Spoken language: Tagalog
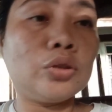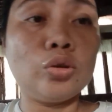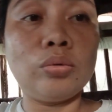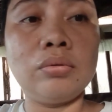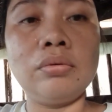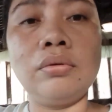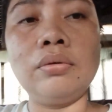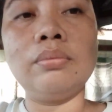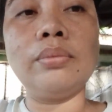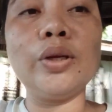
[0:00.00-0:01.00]
So,
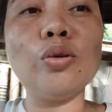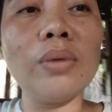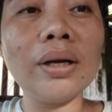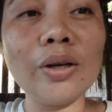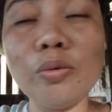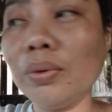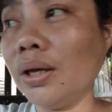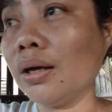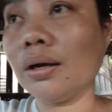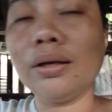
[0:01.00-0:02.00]
may dumaan na
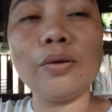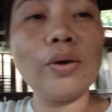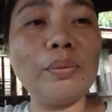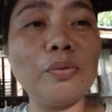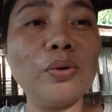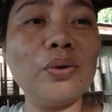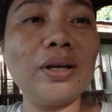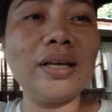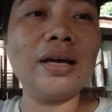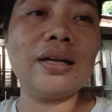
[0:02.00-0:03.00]
umiiyak. Hindi ko alam kung
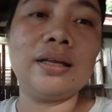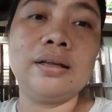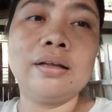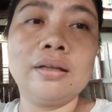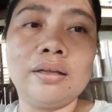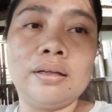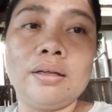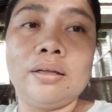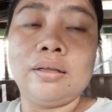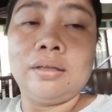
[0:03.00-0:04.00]
ano nangyari.
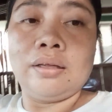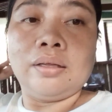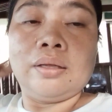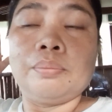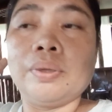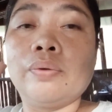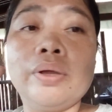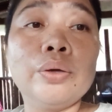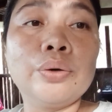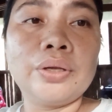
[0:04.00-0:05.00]
Pero
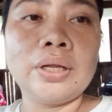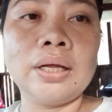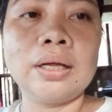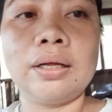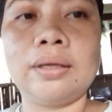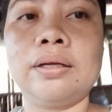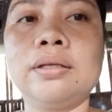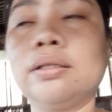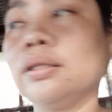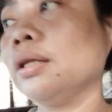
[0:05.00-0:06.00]
ayun,
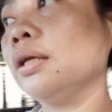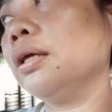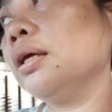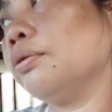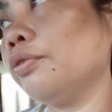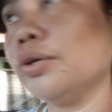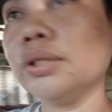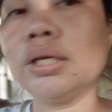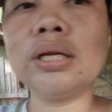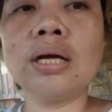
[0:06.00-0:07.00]
3.40
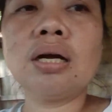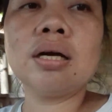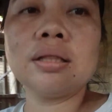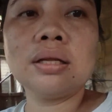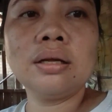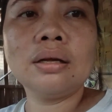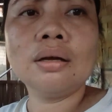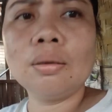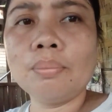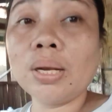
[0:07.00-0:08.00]
na at
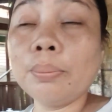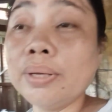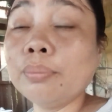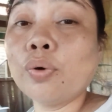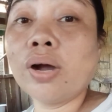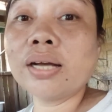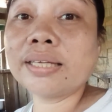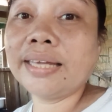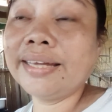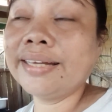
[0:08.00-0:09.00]
malamig po ang
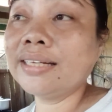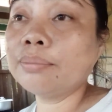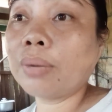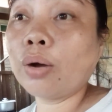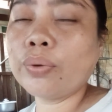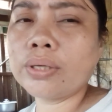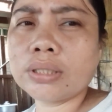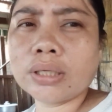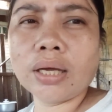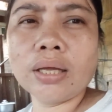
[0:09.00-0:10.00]
aking
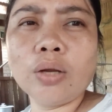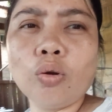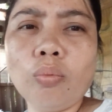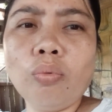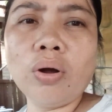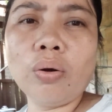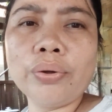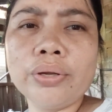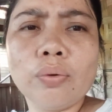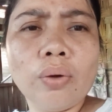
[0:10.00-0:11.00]
pawis. Kaya inuubo
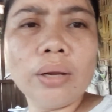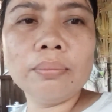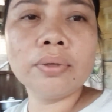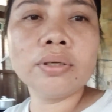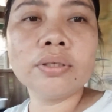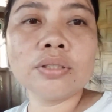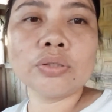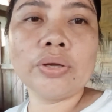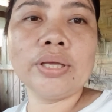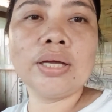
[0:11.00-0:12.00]
ako. Hindi ko alam.
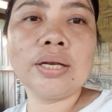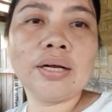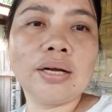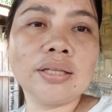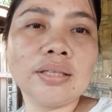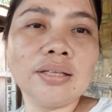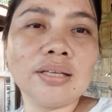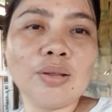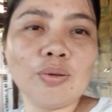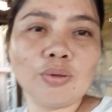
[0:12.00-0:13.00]
So, ayan ang ating
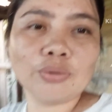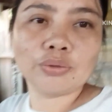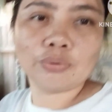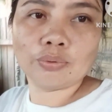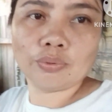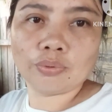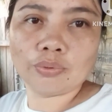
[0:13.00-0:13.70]
niloloto.